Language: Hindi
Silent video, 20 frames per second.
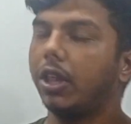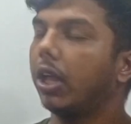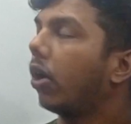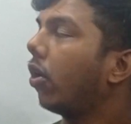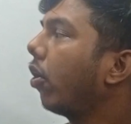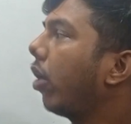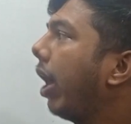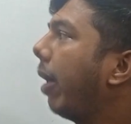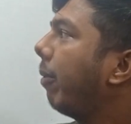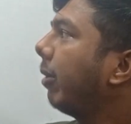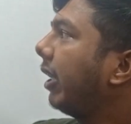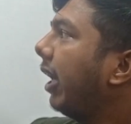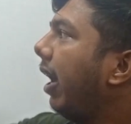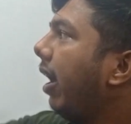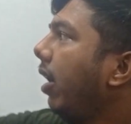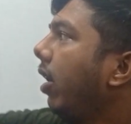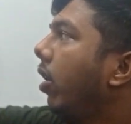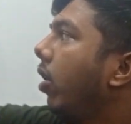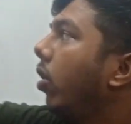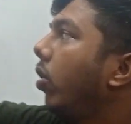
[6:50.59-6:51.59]
देखो क्या
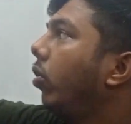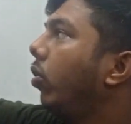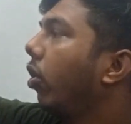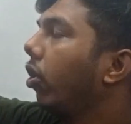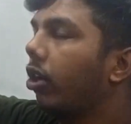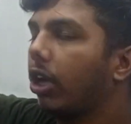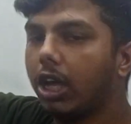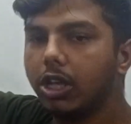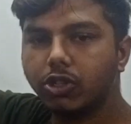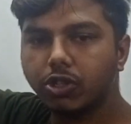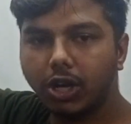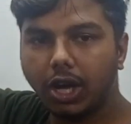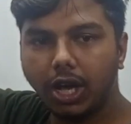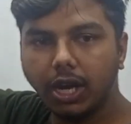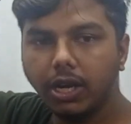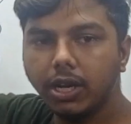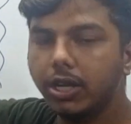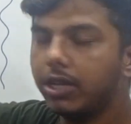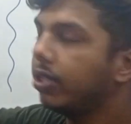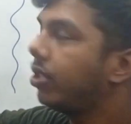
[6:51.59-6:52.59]
बताया दो का
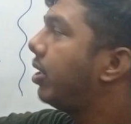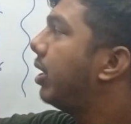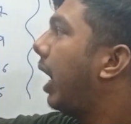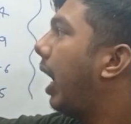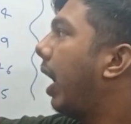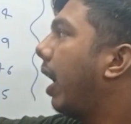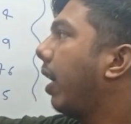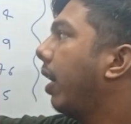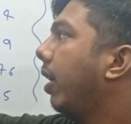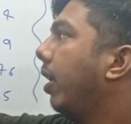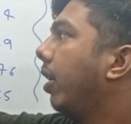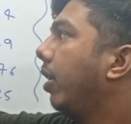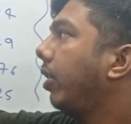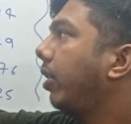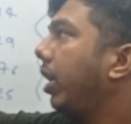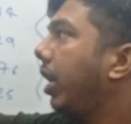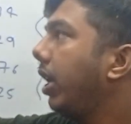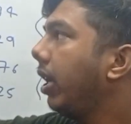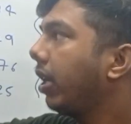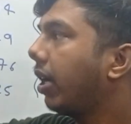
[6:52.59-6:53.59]
स्क्वायर चार
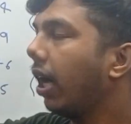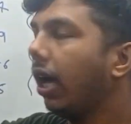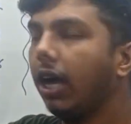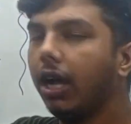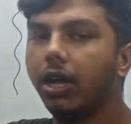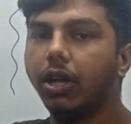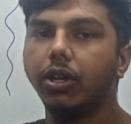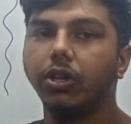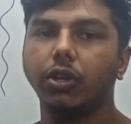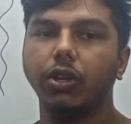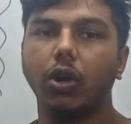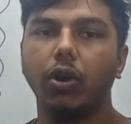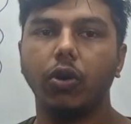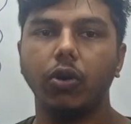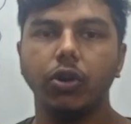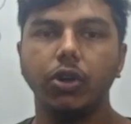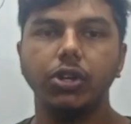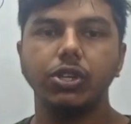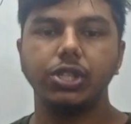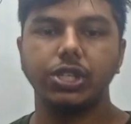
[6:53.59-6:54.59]
तीन का नौ
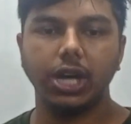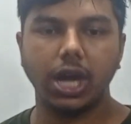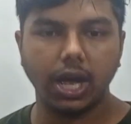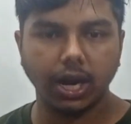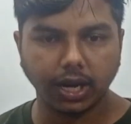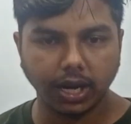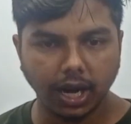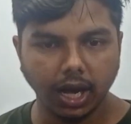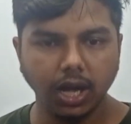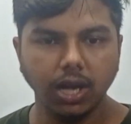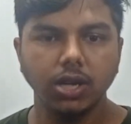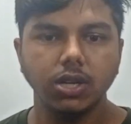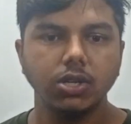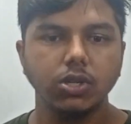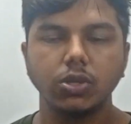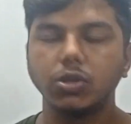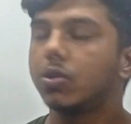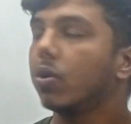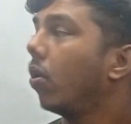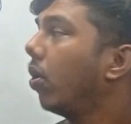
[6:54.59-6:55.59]
चार का
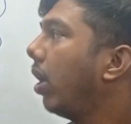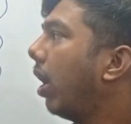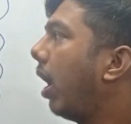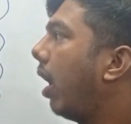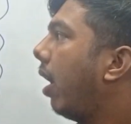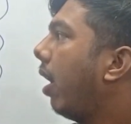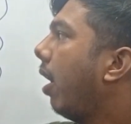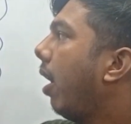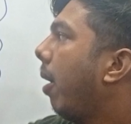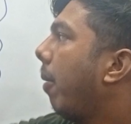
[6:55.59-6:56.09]
सोलह